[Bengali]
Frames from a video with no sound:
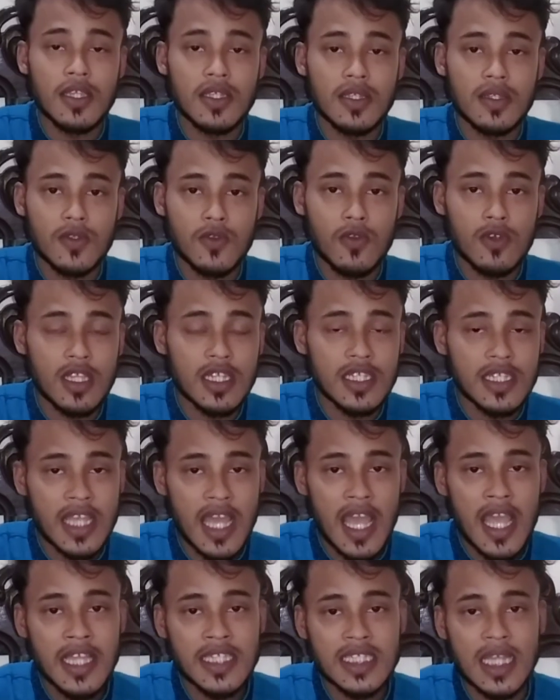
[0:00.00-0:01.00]
যদি সে
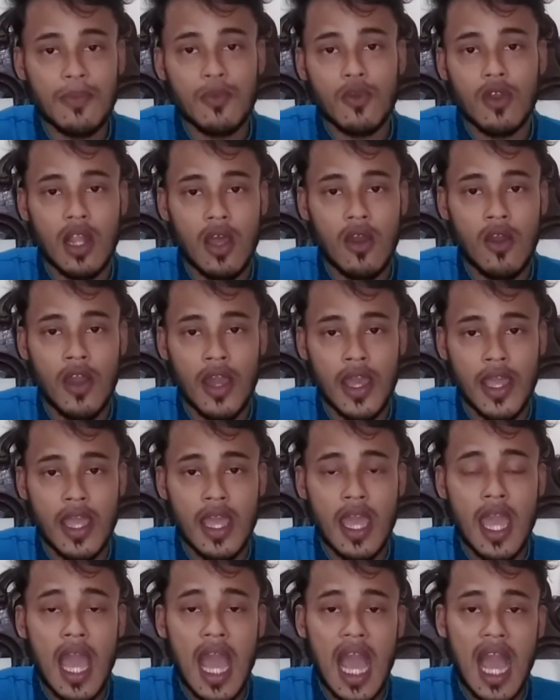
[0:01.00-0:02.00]
হিসাব করা হয়
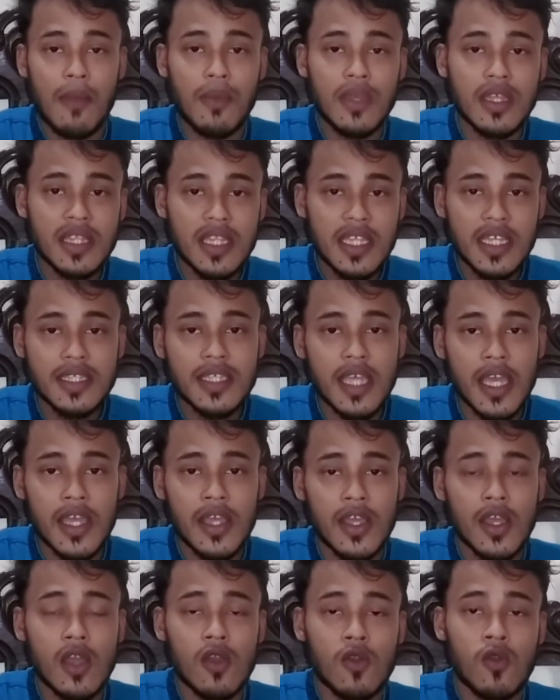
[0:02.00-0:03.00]
আমি নিজে
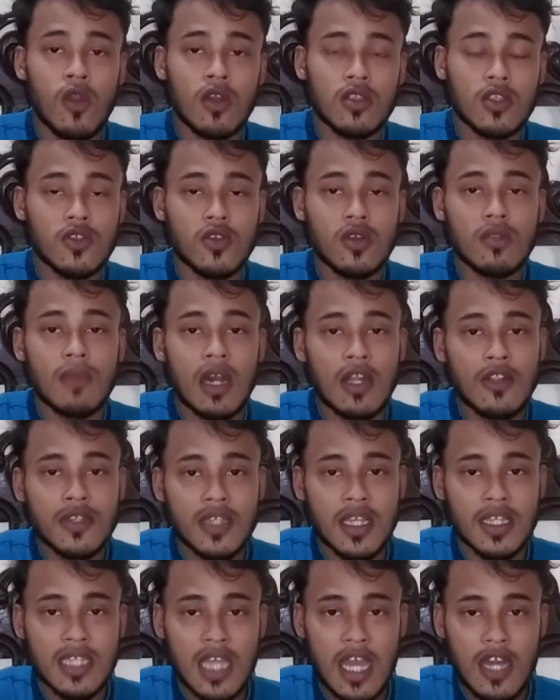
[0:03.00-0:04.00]
কতজন
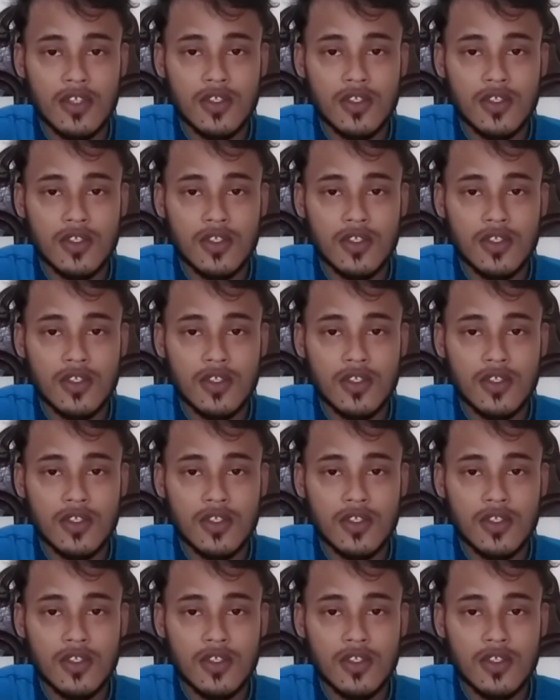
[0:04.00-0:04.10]
মানুষকে সাহায্য